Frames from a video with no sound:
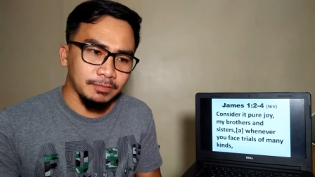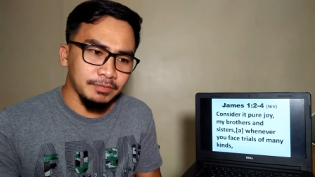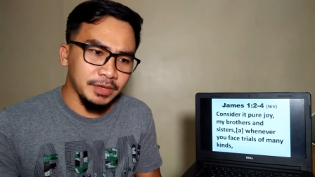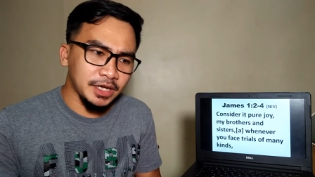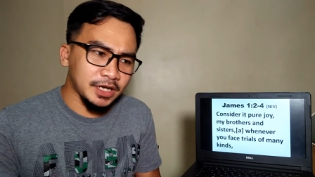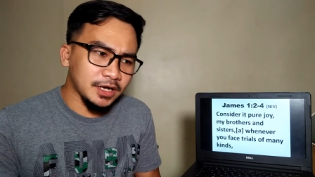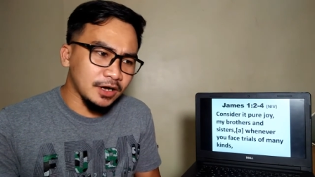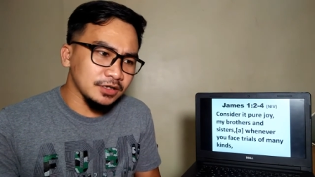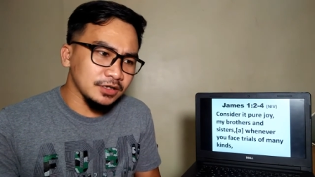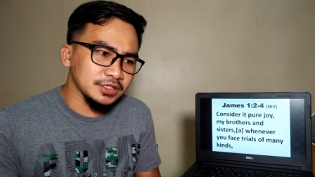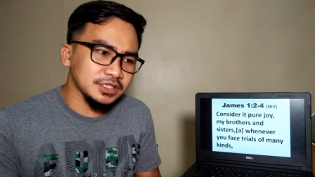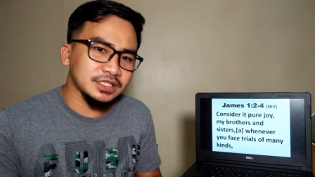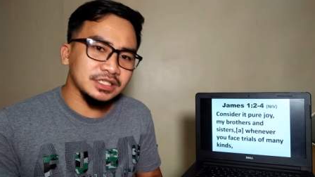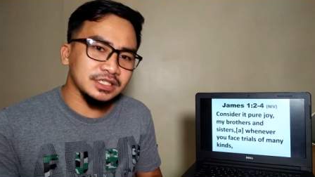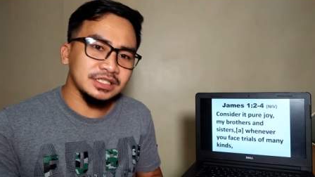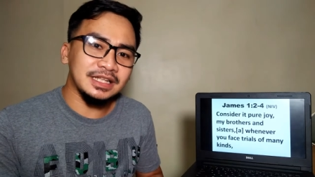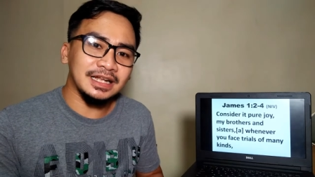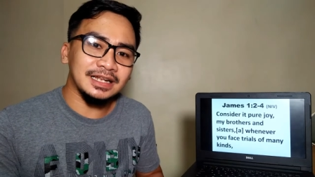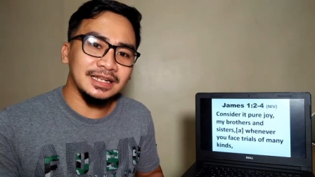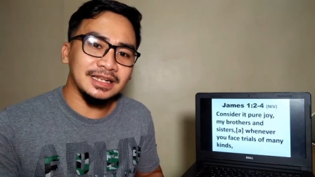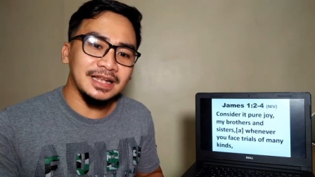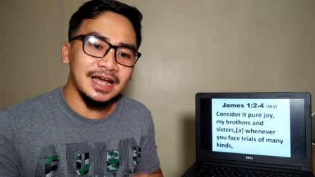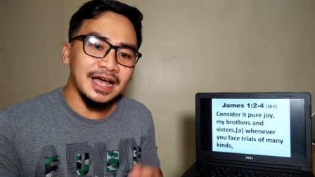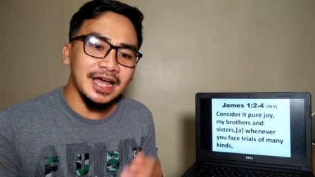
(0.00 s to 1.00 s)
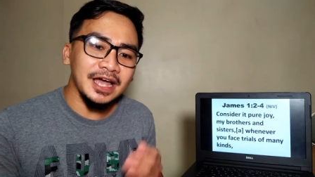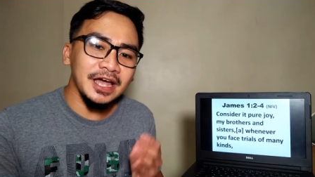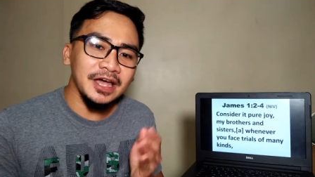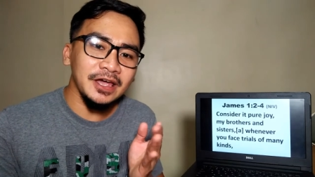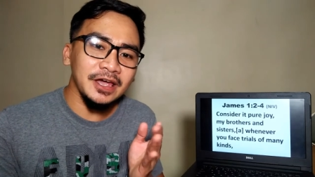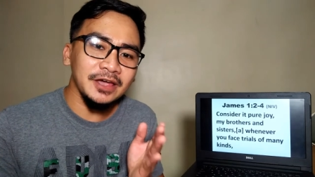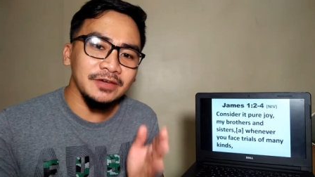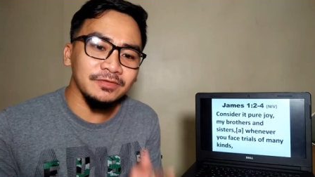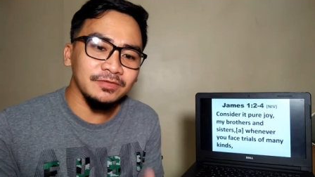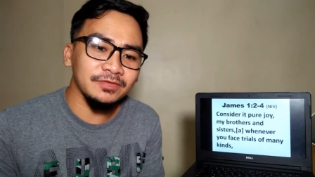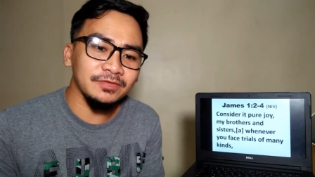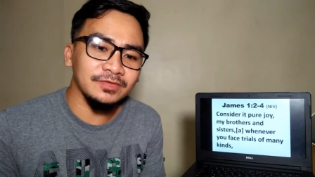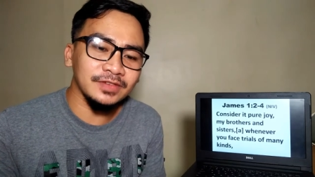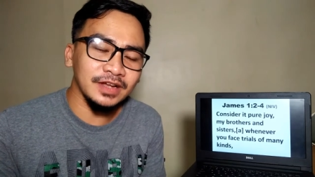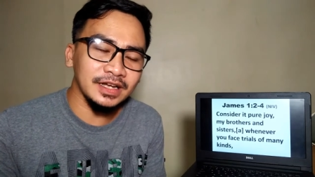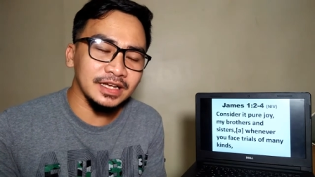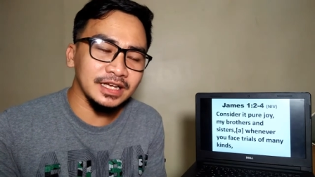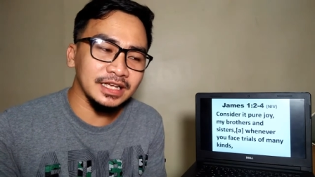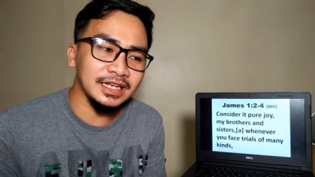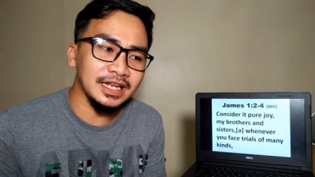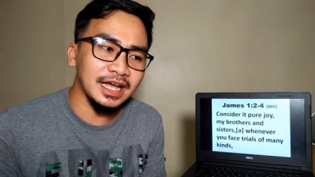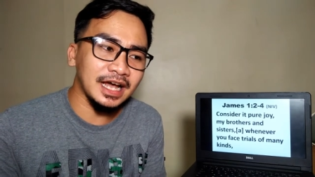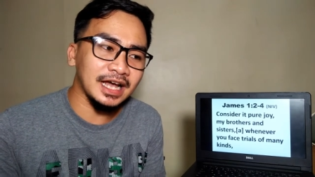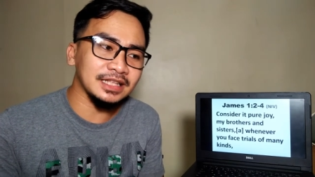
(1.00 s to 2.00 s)
because the life nga
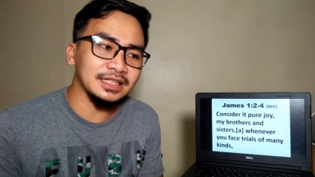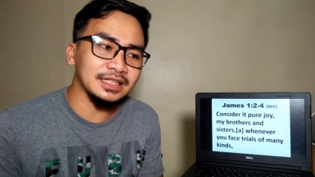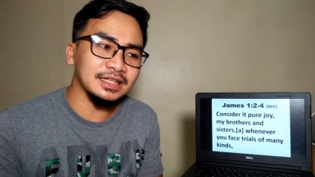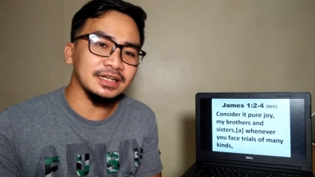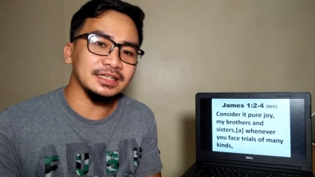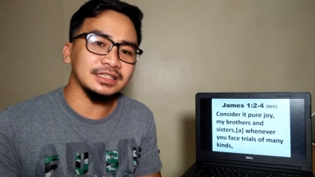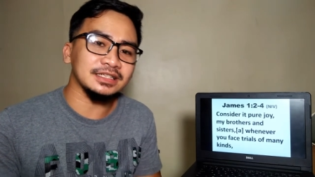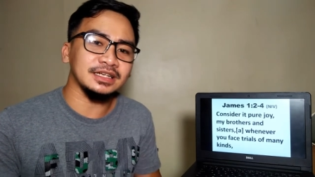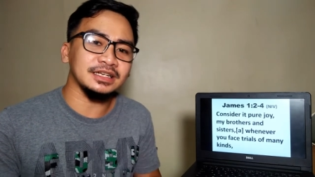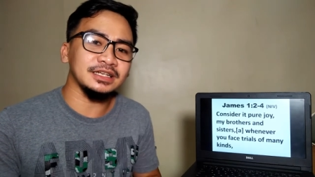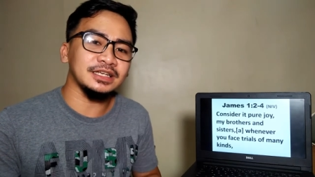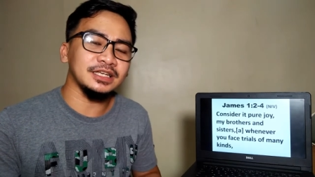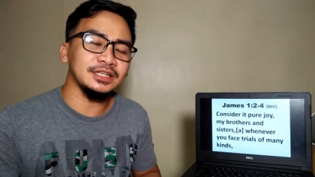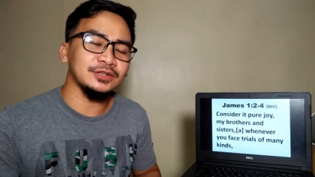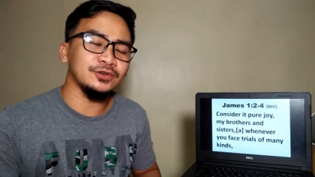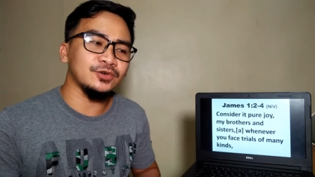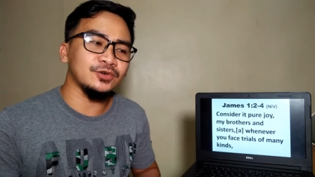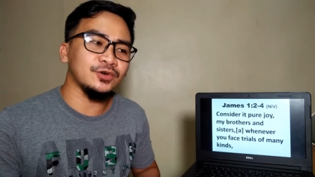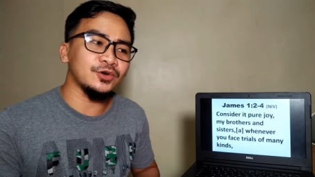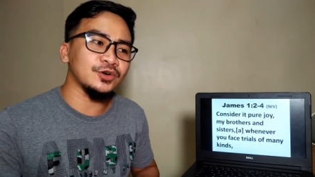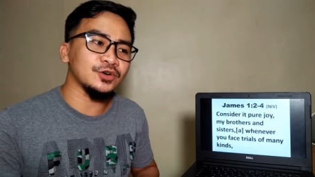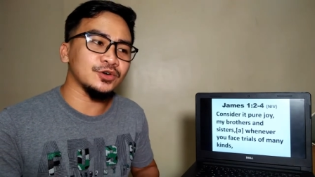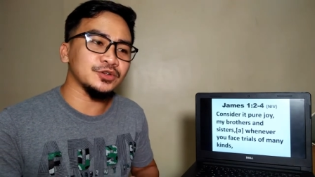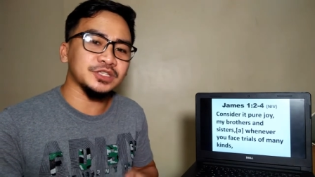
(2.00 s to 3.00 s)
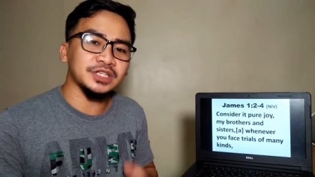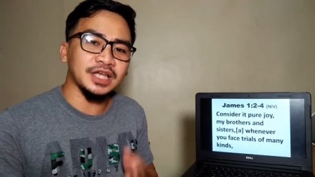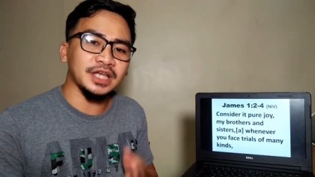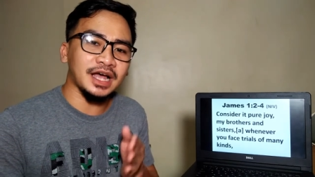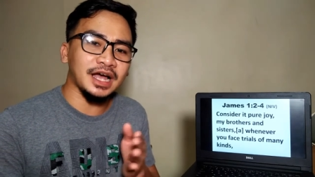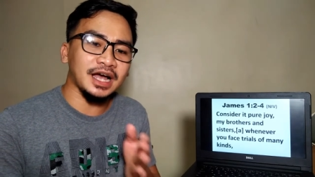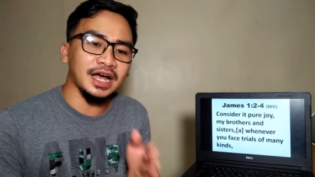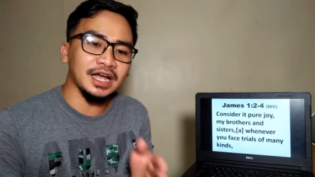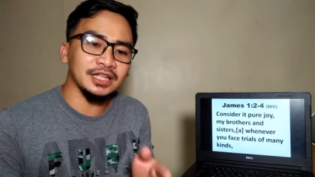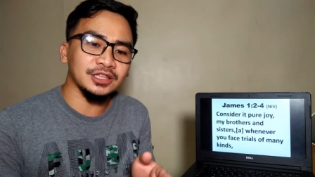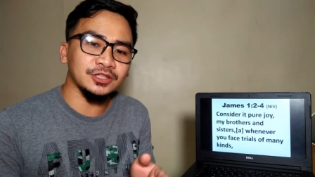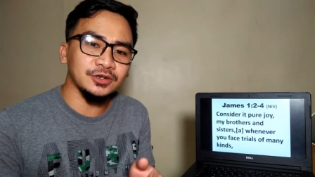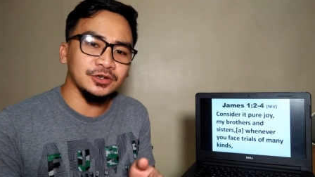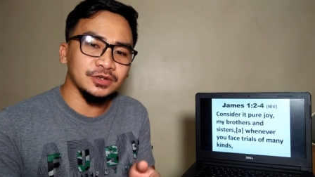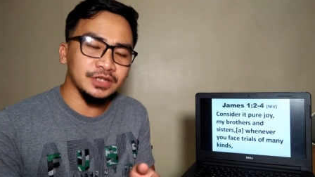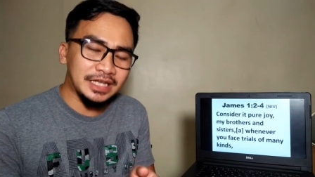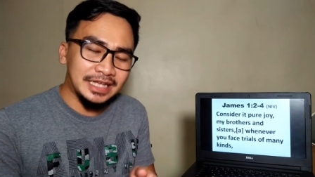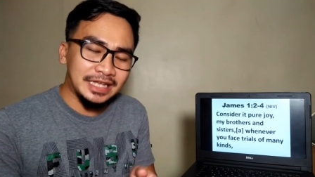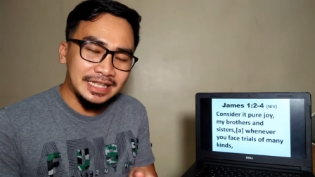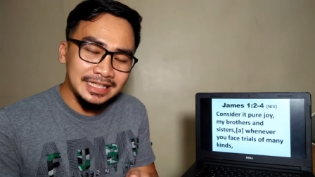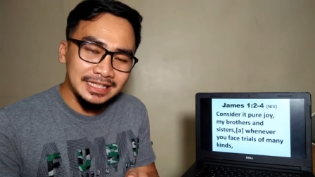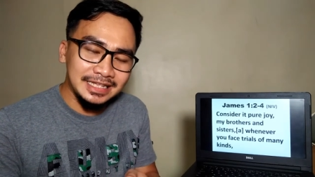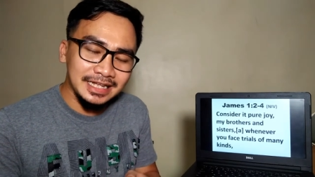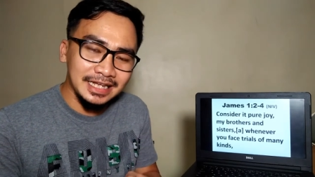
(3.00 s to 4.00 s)
ginhatag sang Ginoo sa
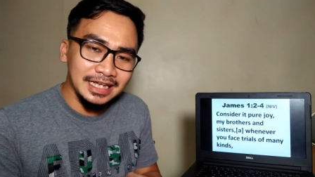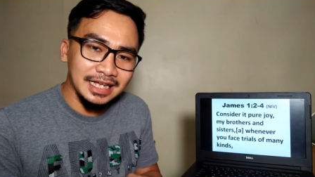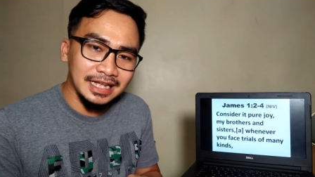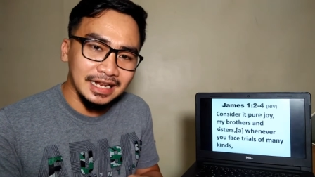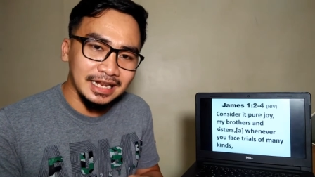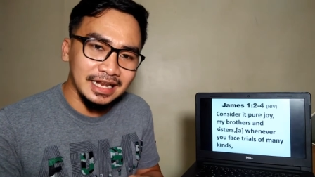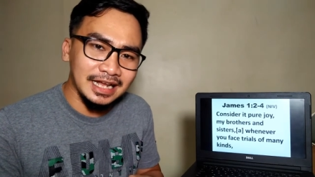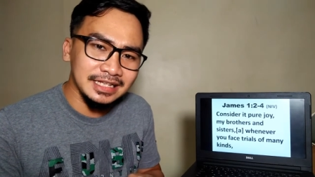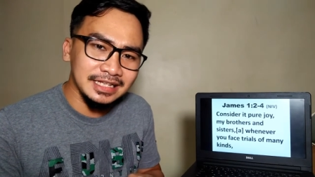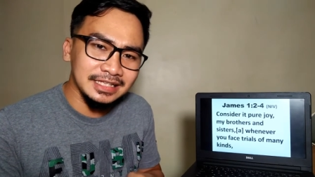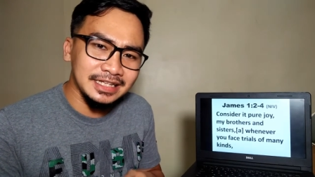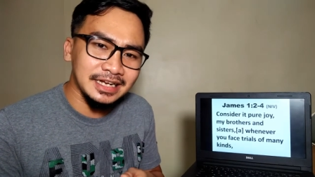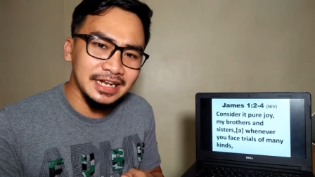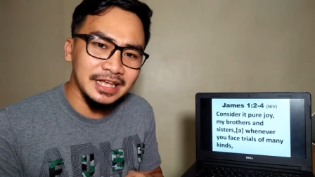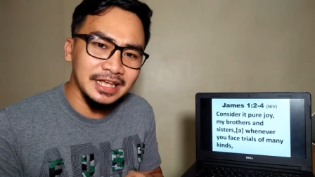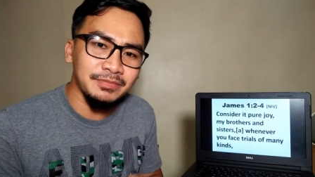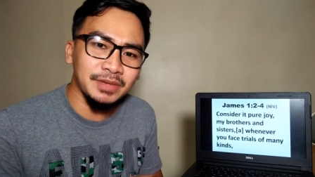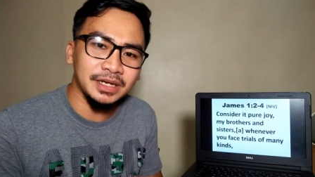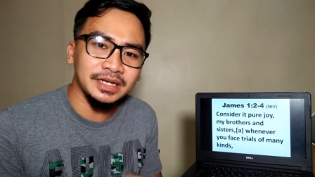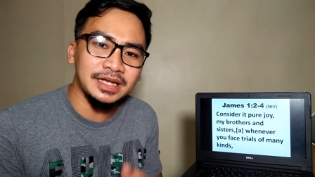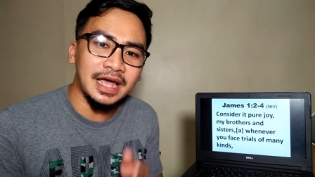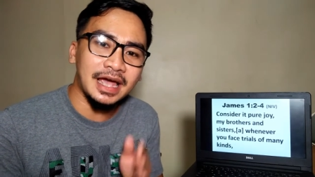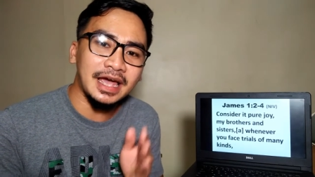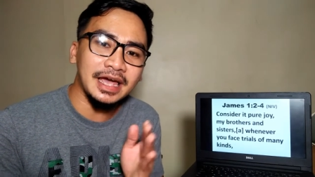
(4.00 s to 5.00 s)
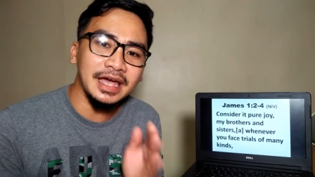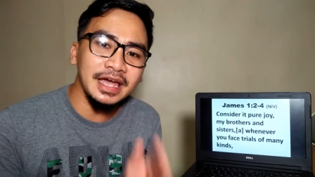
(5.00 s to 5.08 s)
aton hindi lang diri mag